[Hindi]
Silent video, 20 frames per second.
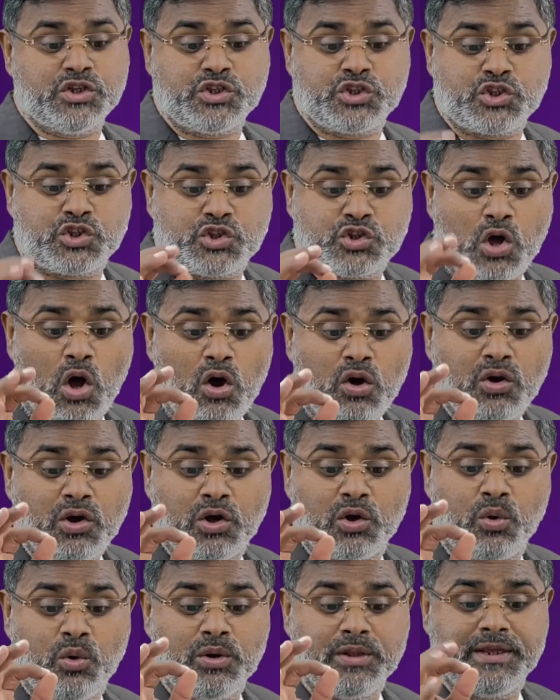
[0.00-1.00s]
सौ
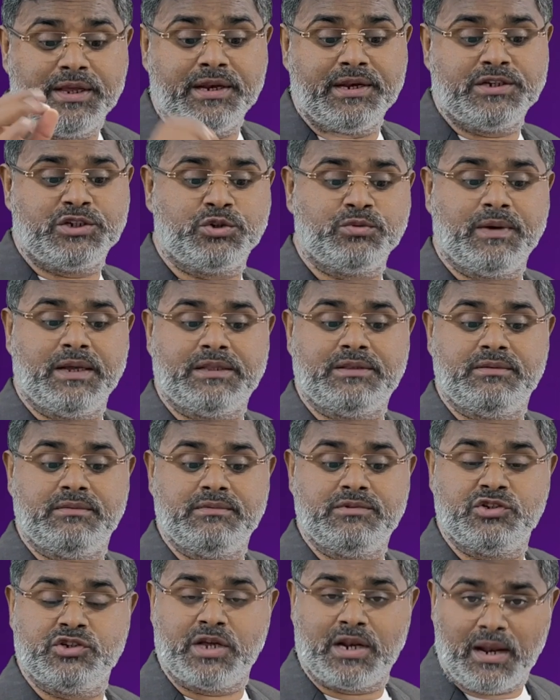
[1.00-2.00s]
करोड़ की रिश्वत
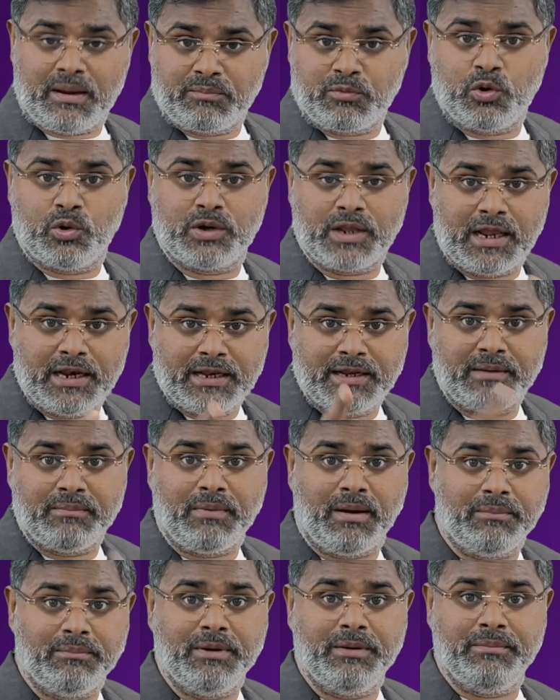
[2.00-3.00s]
शराब घोटाले के
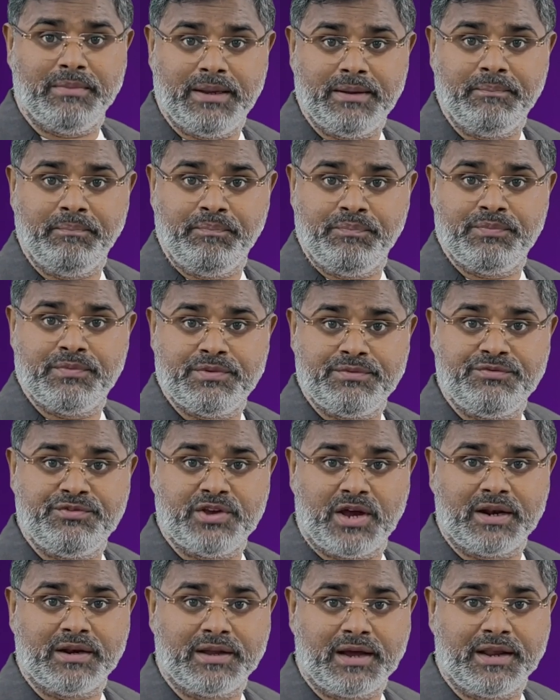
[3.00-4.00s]
मामले में
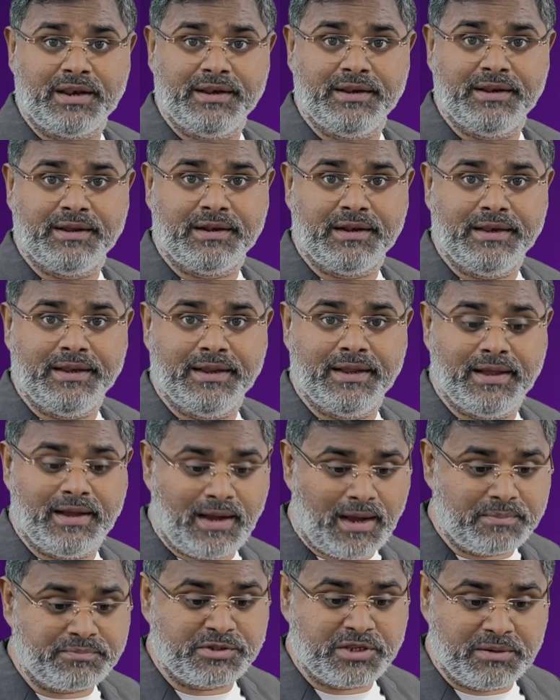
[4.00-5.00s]
जानकारी निकली है
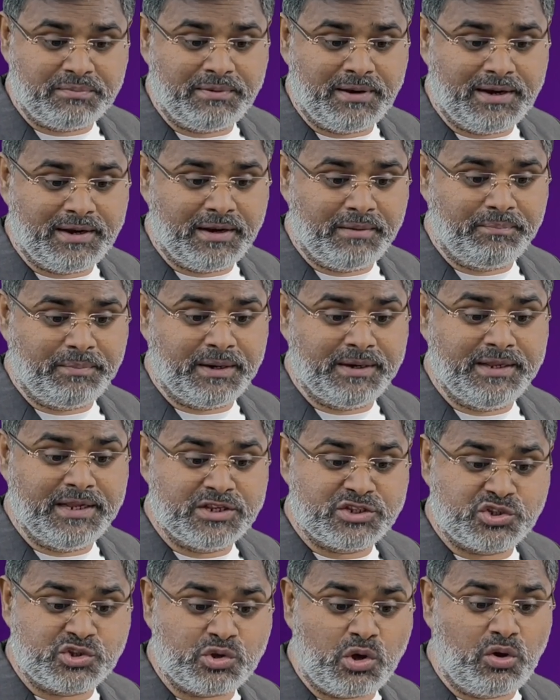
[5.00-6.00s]
आप सिर्फ हेडर
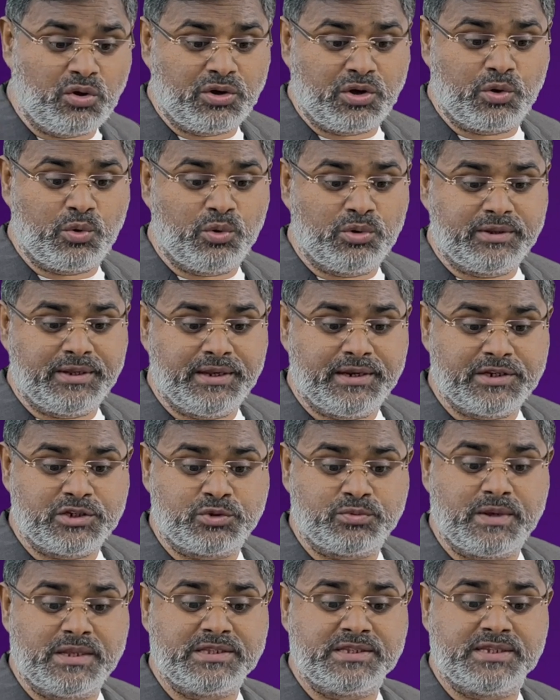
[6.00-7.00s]
पढ़िए सौ करोड़ की
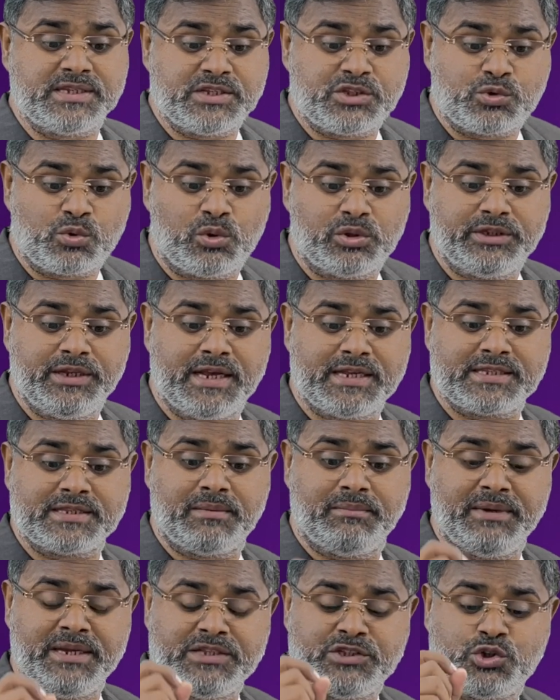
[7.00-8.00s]
रिश्वत सिसोदिया
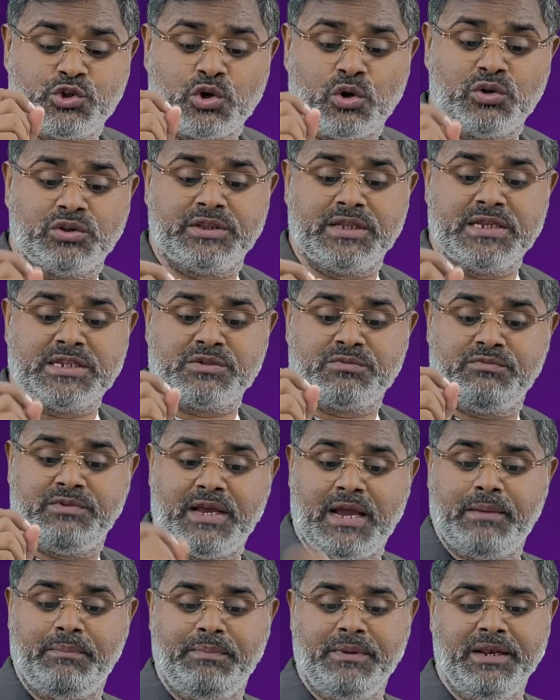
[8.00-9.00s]
समेत चौंतीस
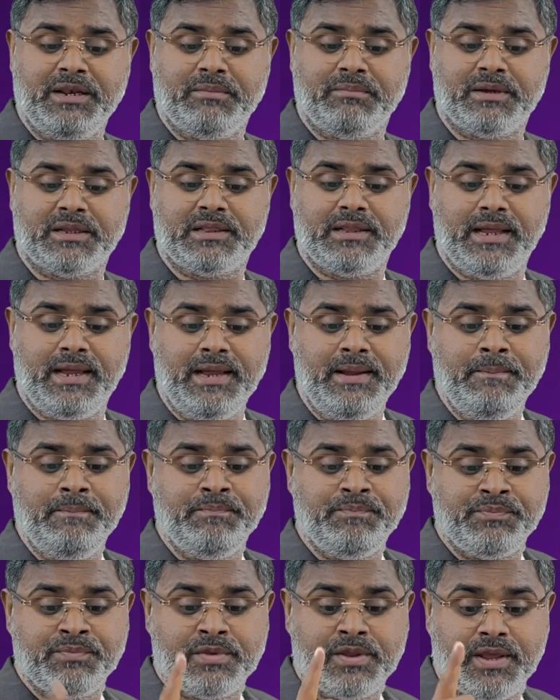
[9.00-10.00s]
वीआईपी ने बदले
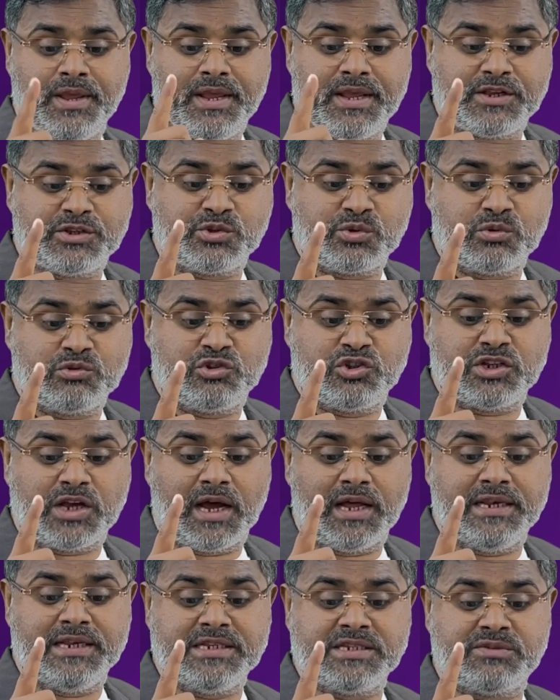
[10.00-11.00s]

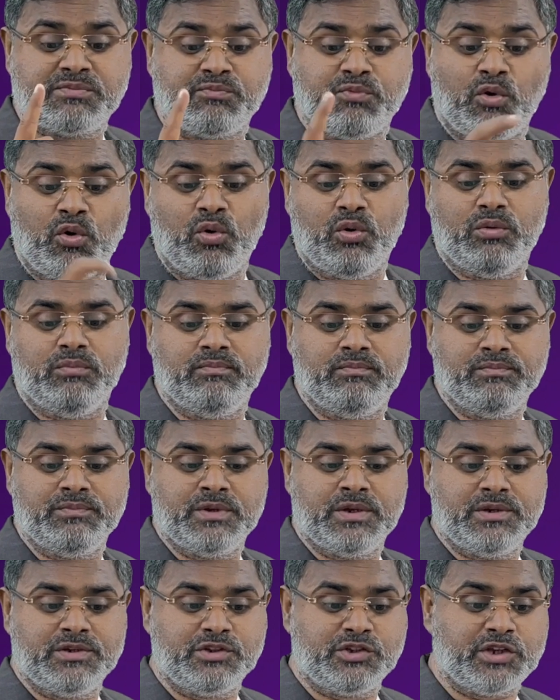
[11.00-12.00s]
140 फोन
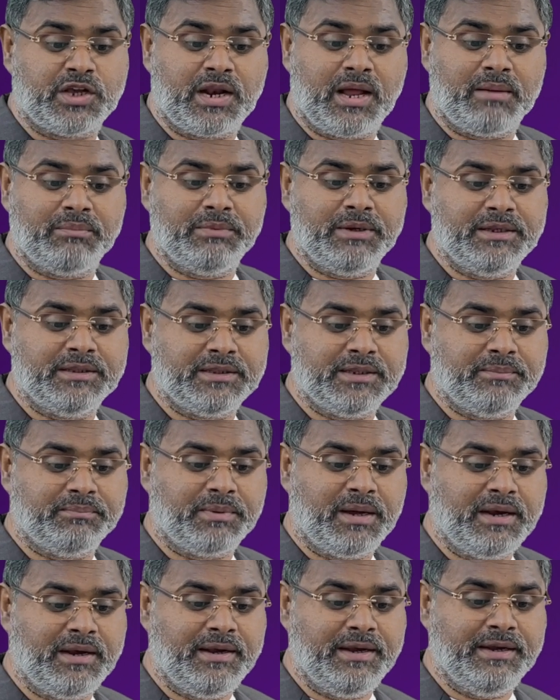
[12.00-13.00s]
शराब नीति
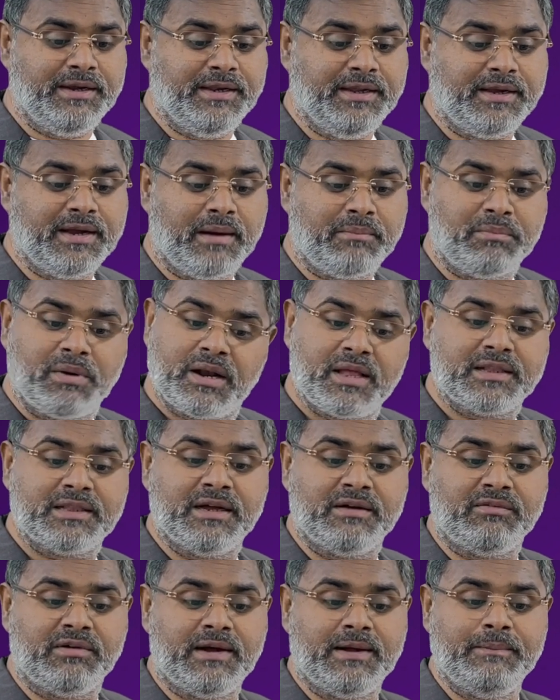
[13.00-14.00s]
पर ईडी e का बड़ा
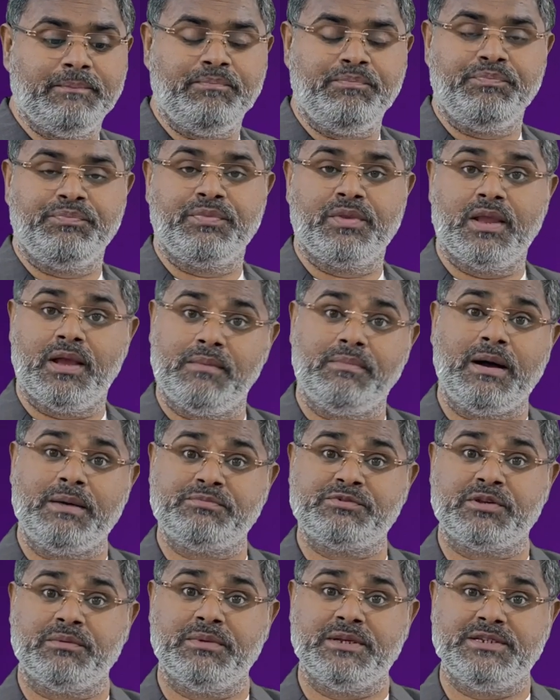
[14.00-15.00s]
दावा अब
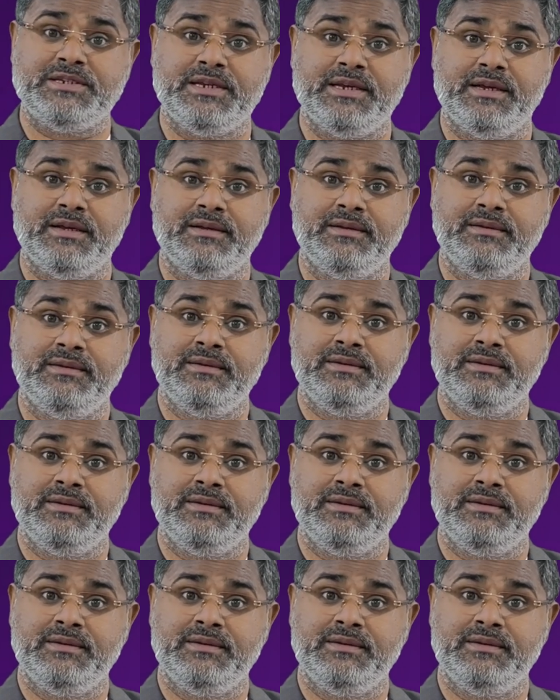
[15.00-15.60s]
आप समझिए